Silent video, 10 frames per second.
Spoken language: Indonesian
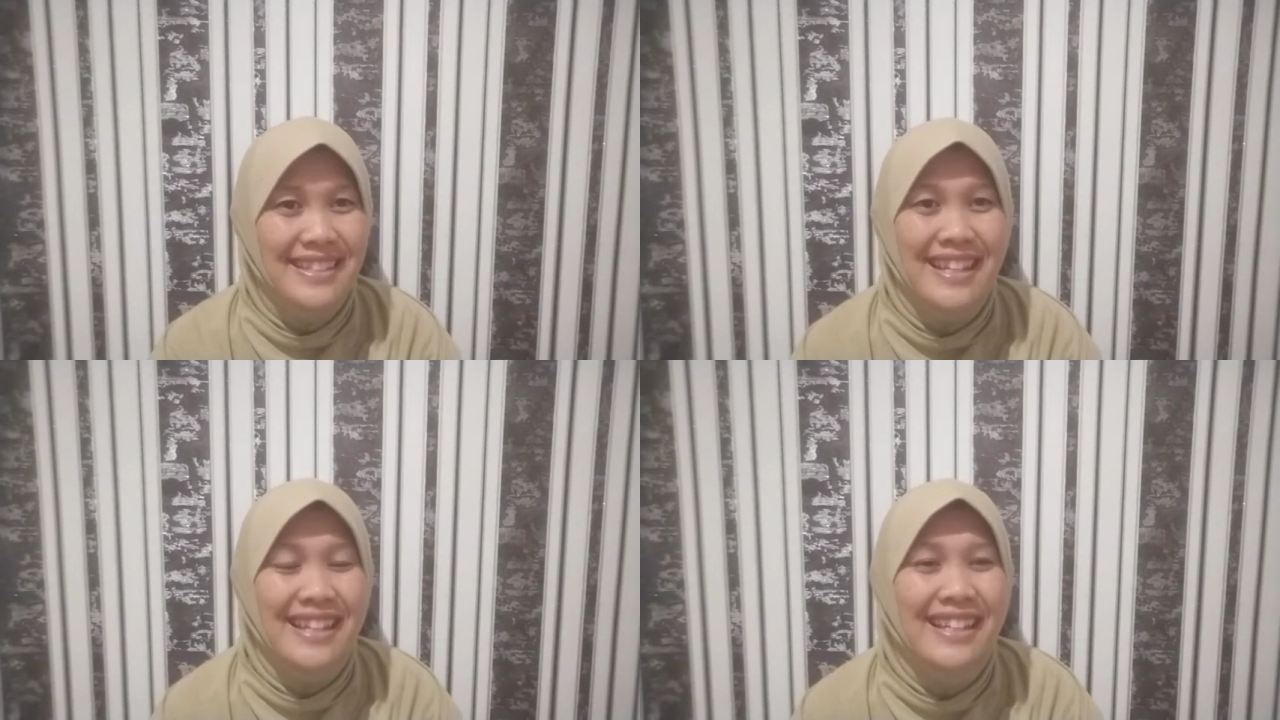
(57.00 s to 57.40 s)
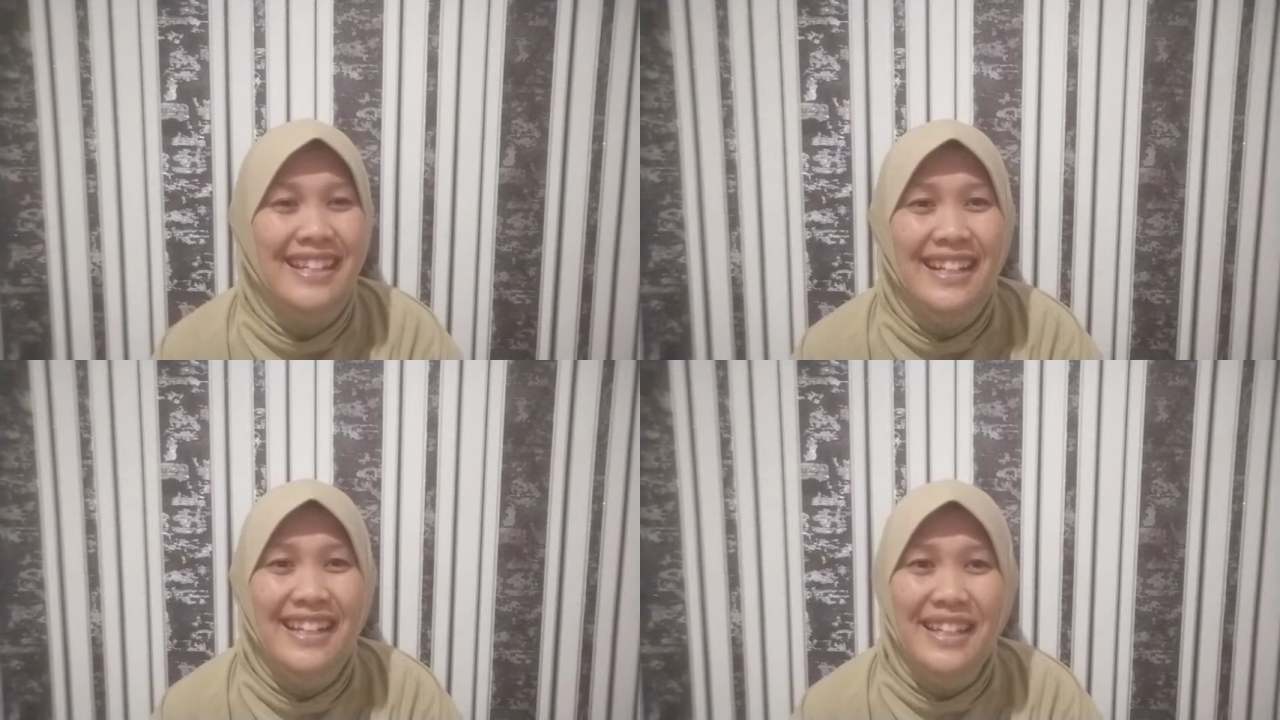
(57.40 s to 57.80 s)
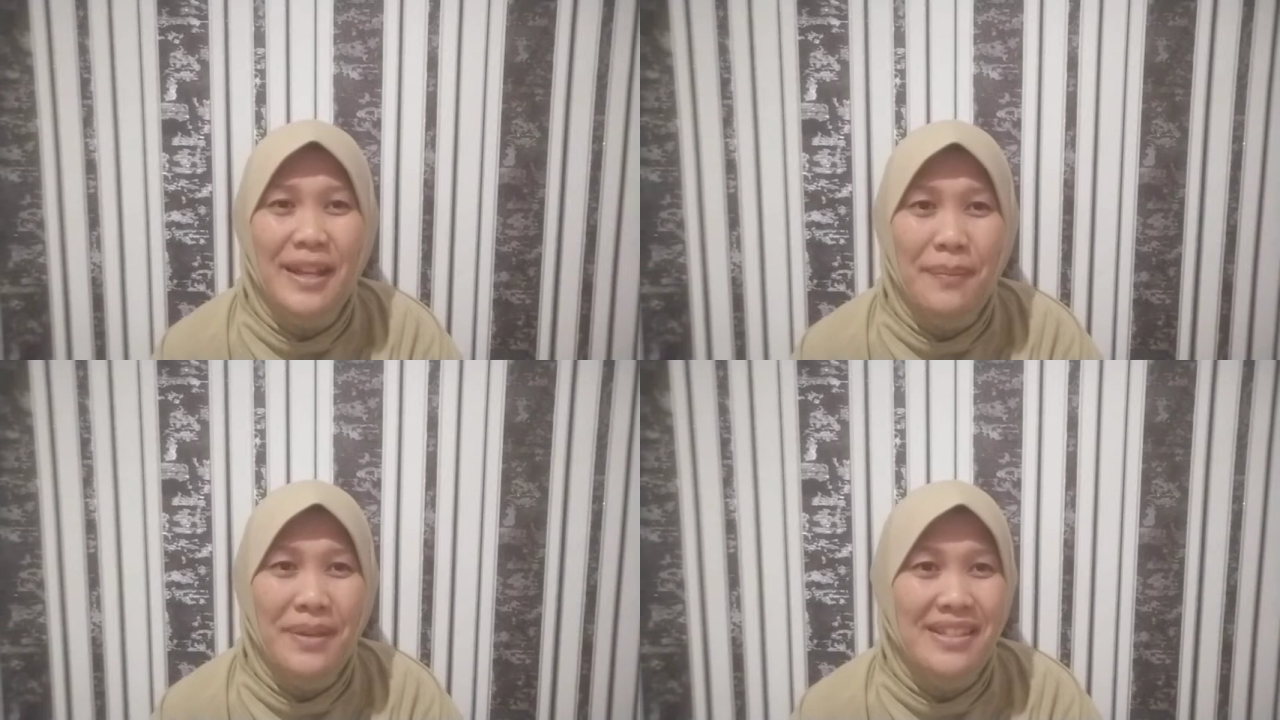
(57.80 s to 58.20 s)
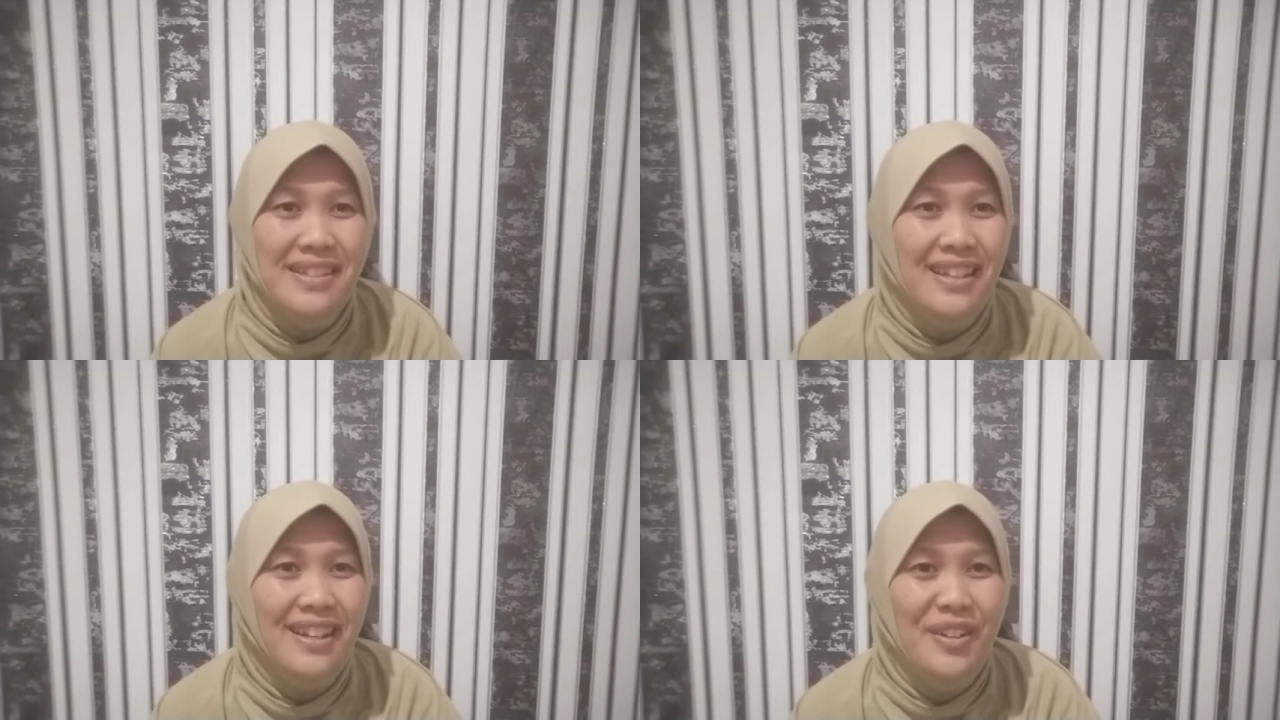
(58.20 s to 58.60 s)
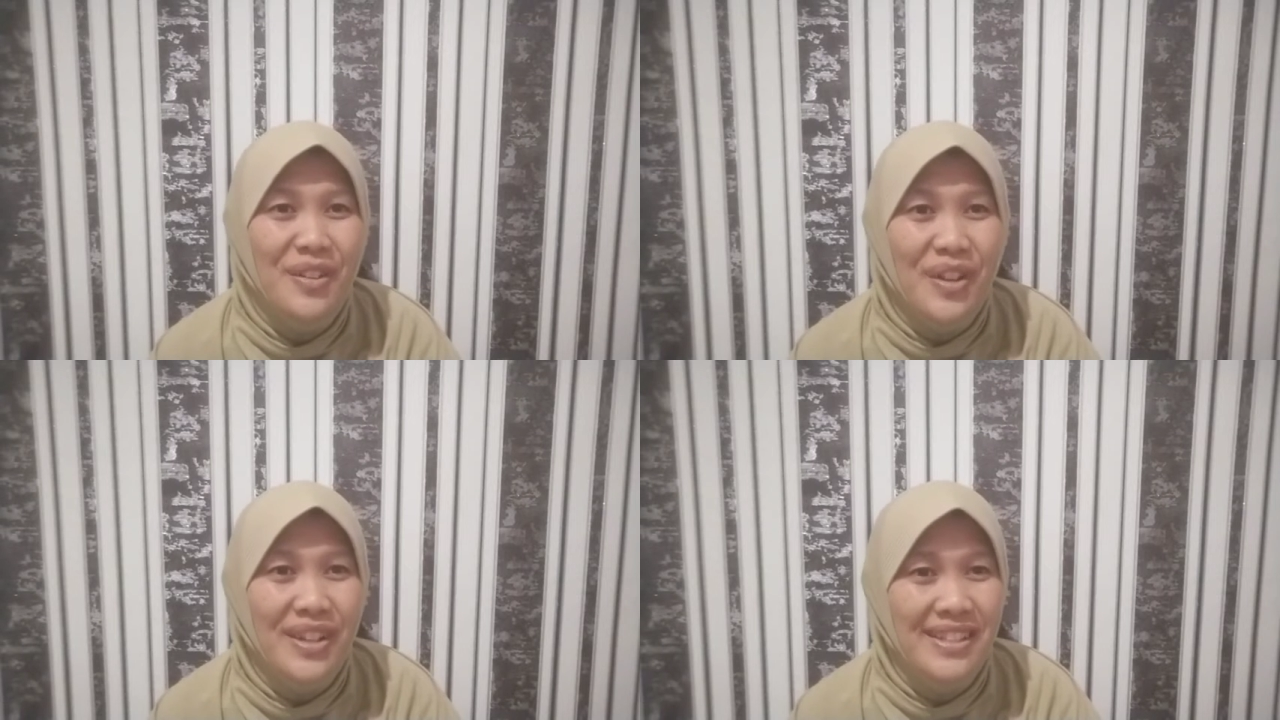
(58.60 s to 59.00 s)
dan nilainya masih
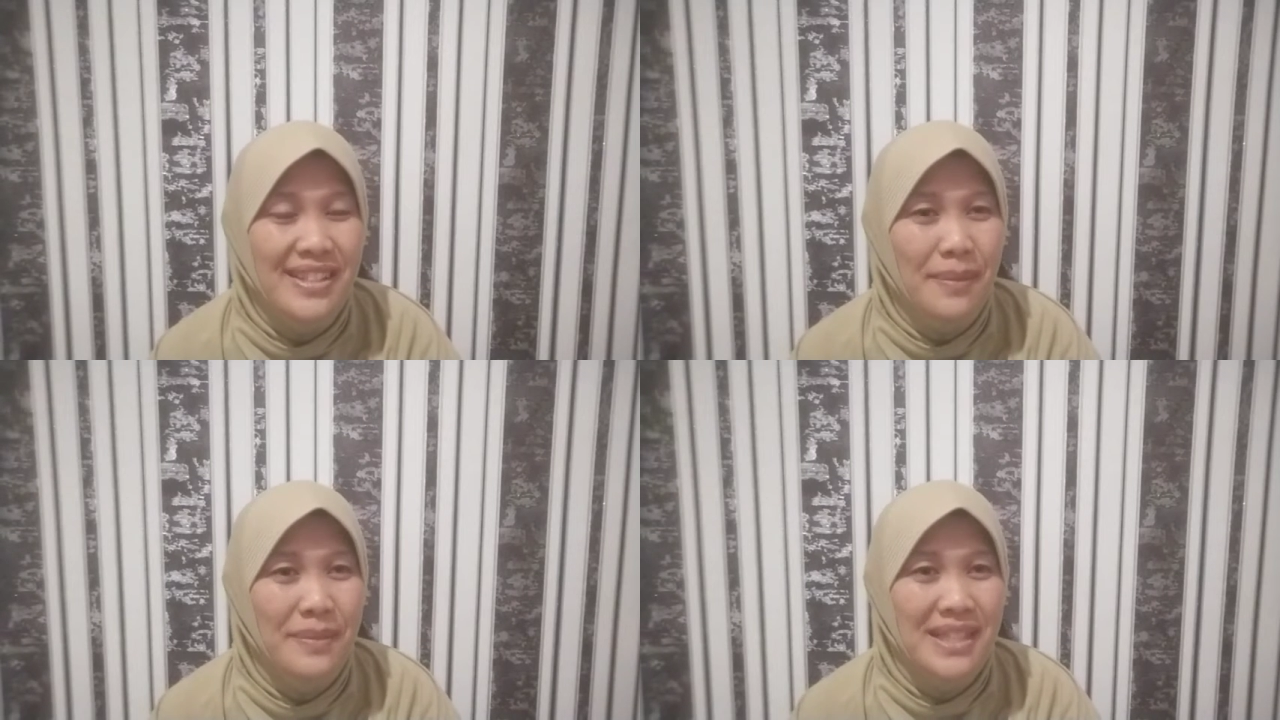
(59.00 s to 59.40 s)
nol sama